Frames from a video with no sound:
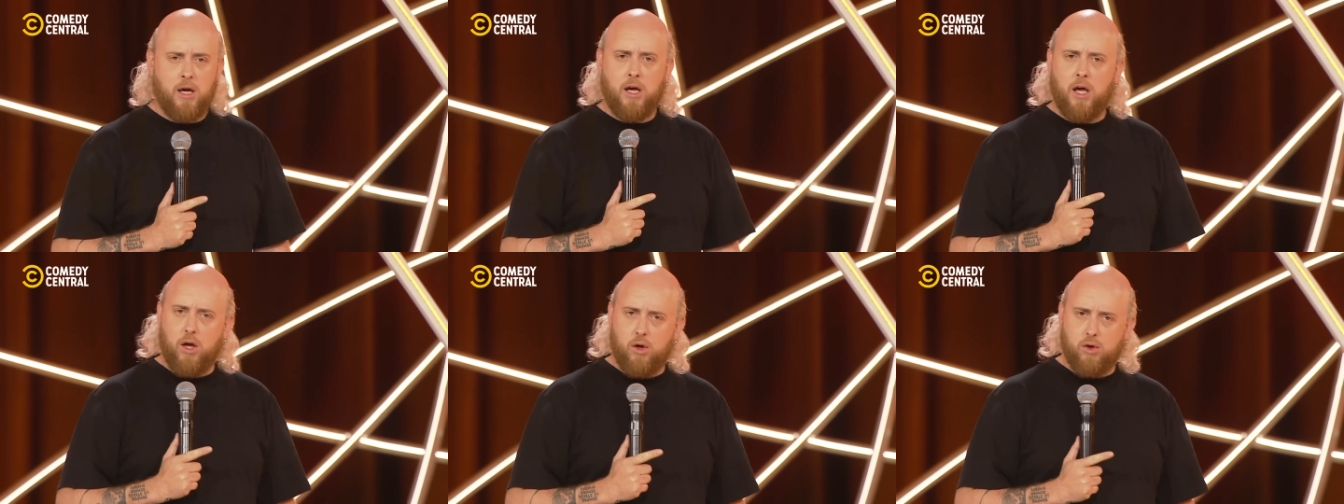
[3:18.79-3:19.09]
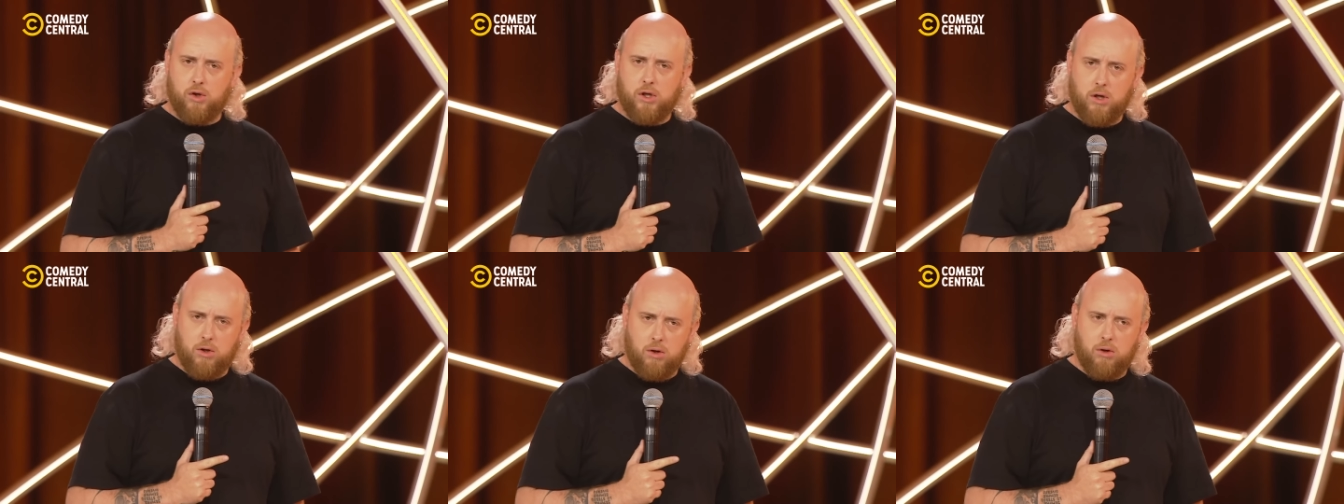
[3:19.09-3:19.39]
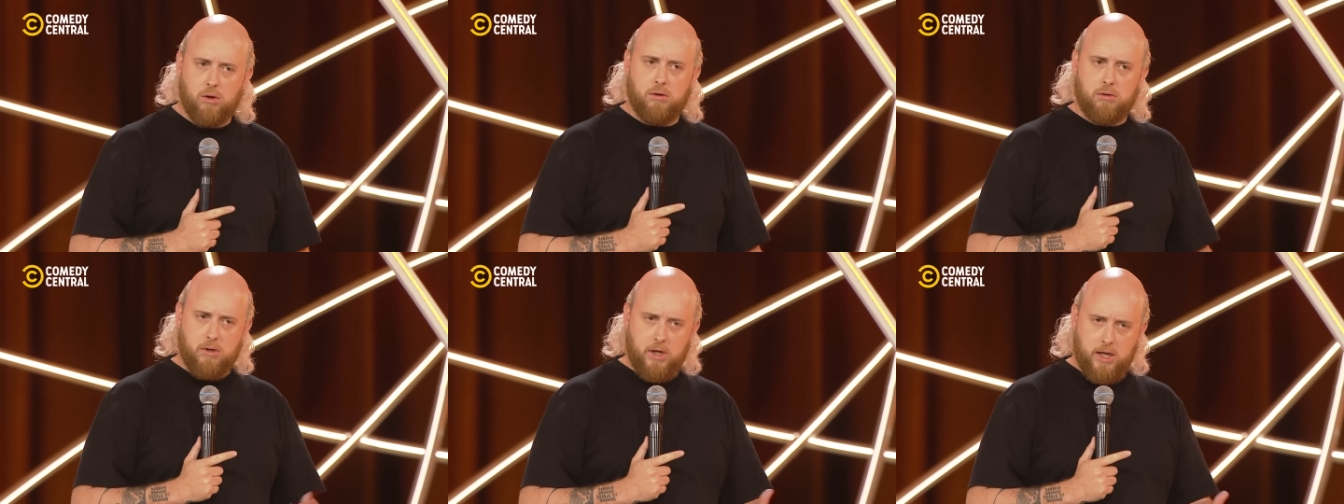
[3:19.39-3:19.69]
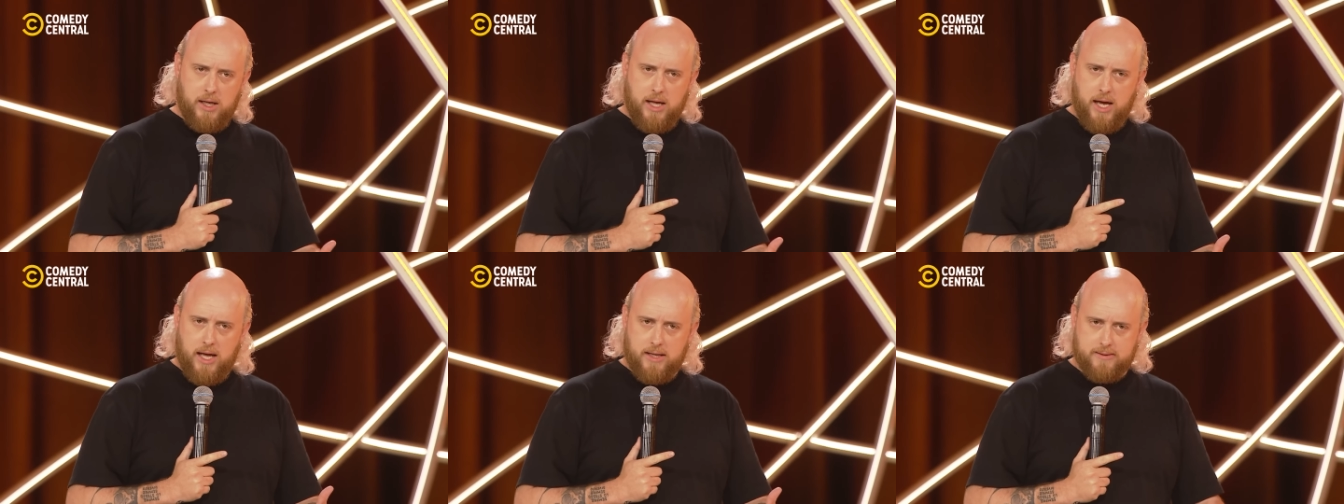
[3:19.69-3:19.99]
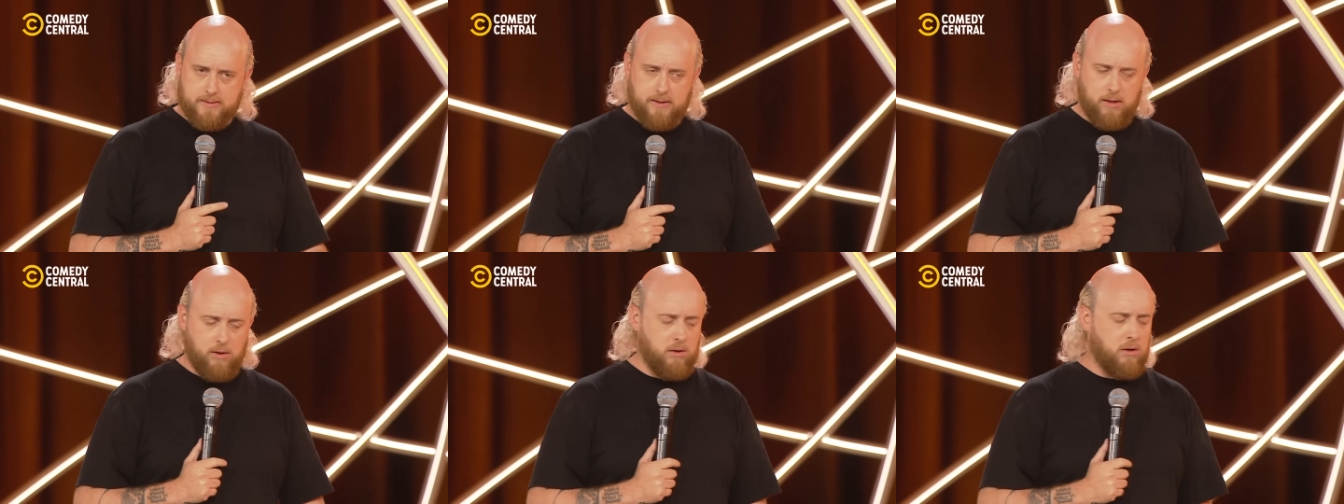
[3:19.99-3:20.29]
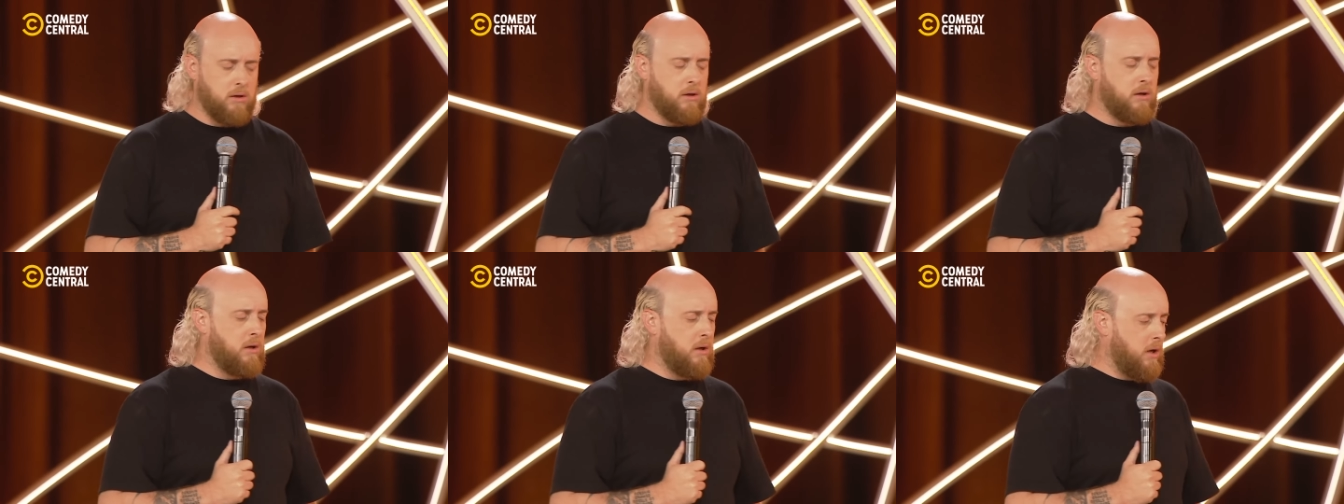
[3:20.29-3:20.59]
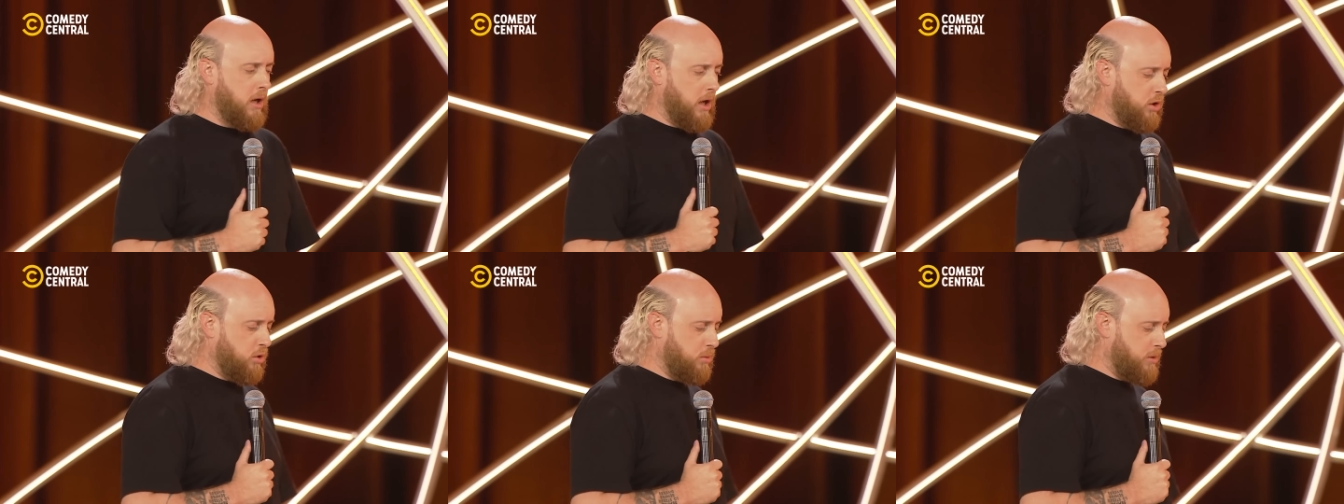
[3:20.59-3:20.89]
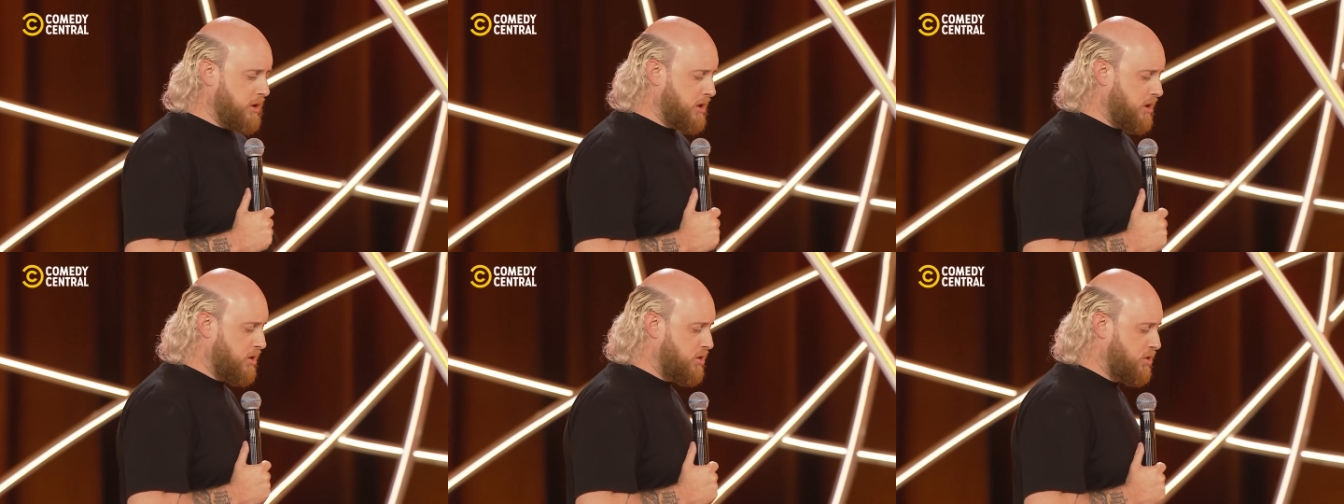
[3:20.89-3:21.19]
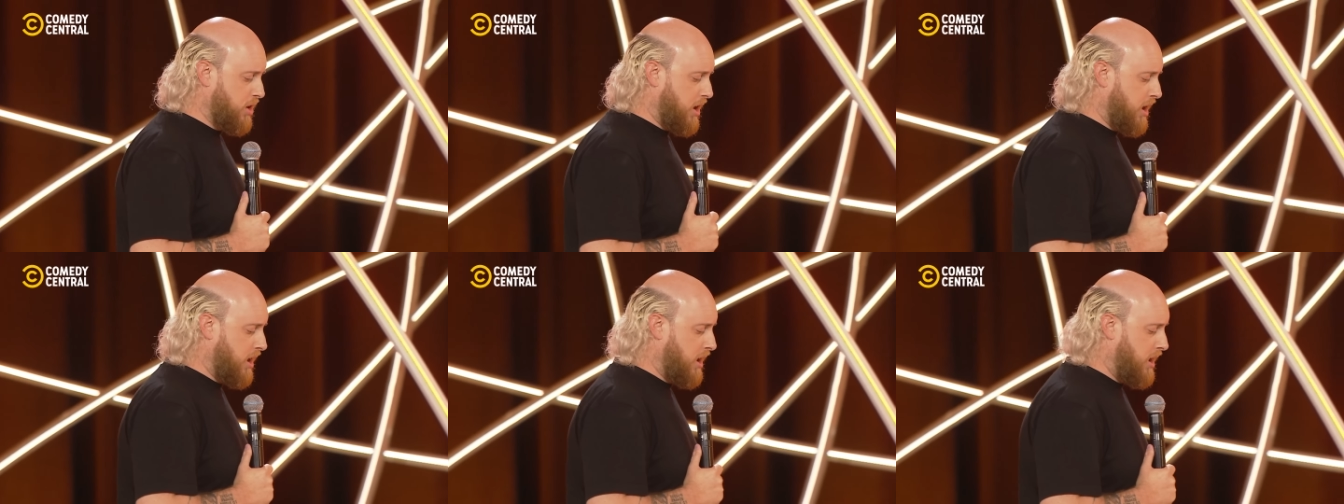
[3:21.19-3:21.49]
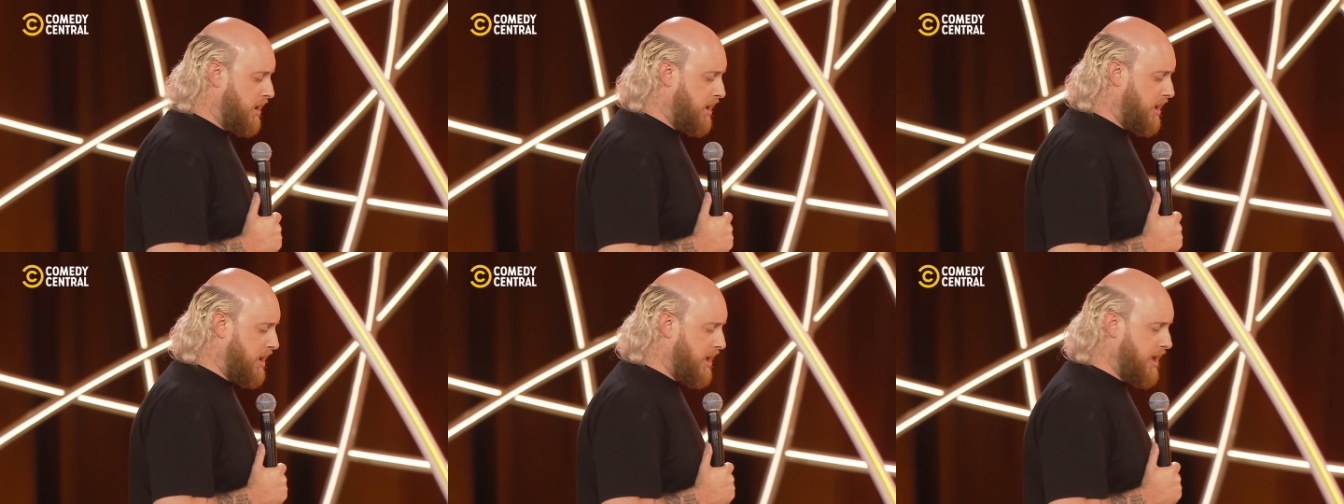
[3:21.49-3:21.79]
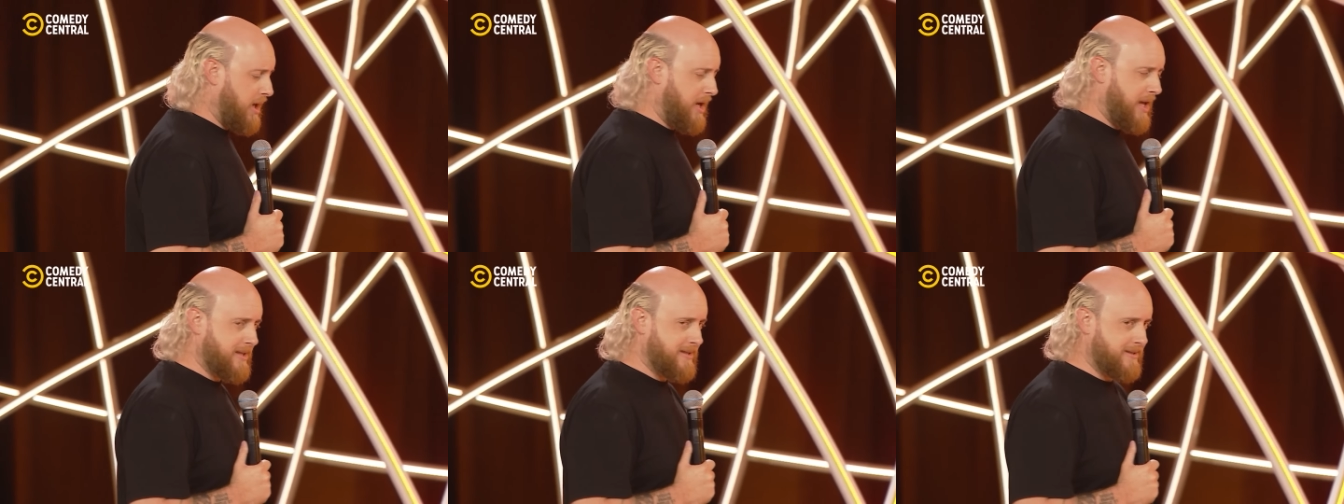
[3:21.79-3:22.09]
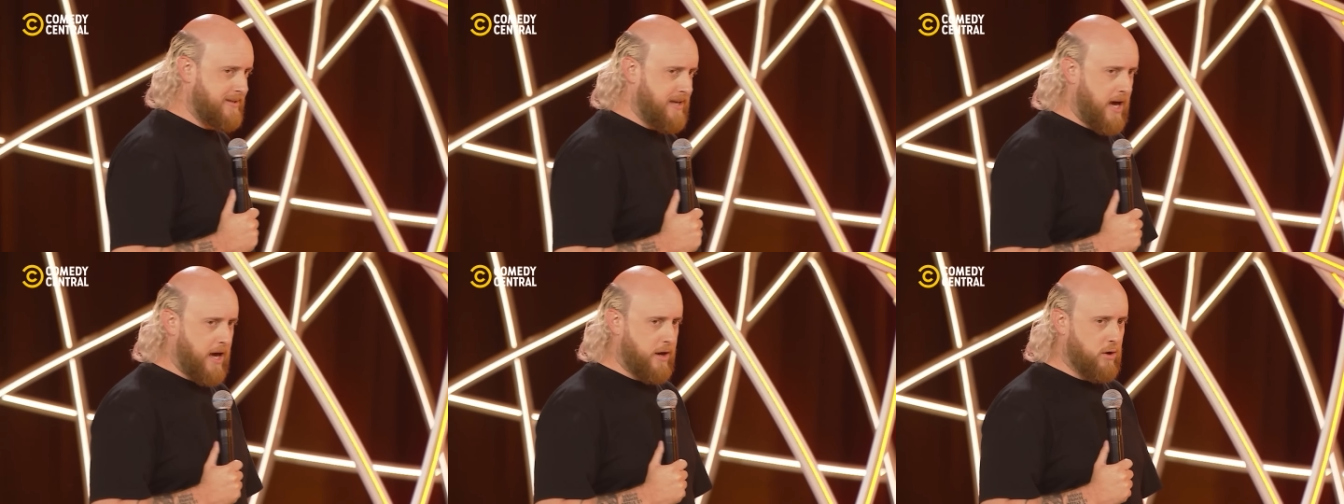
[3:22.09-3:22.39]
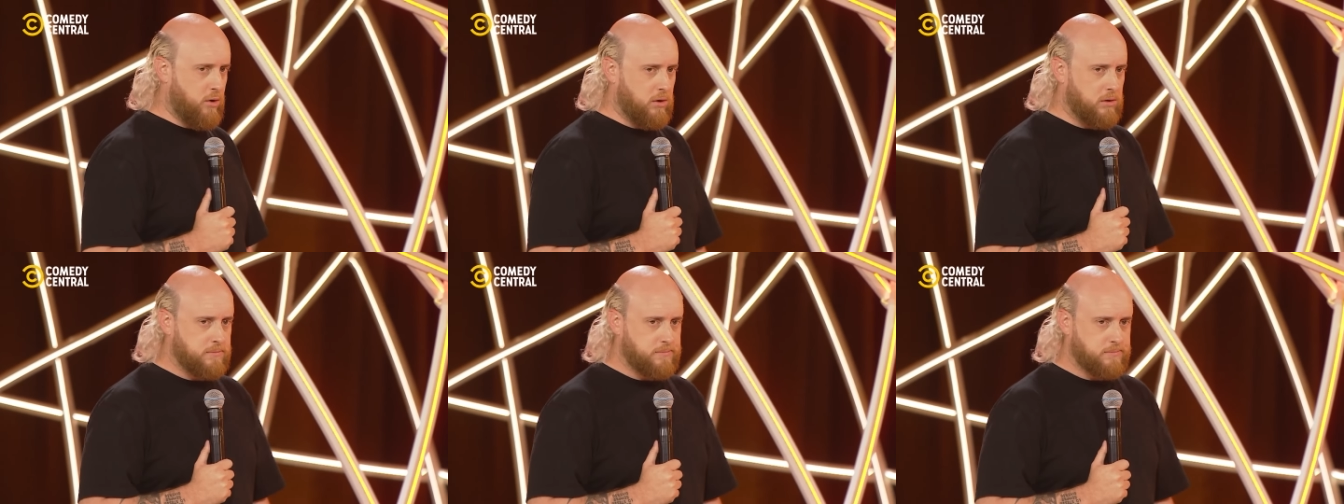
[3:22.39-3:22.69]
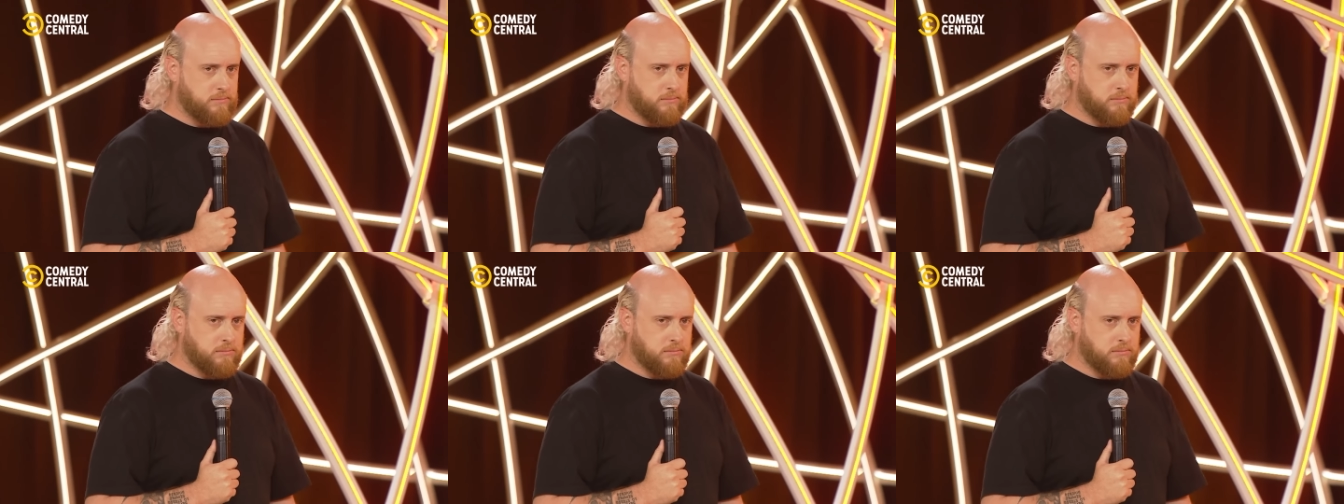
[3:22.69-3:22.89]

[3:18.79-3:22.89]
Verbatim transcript: E io dico Eleazzaro e lui mi dice Eleazzaro?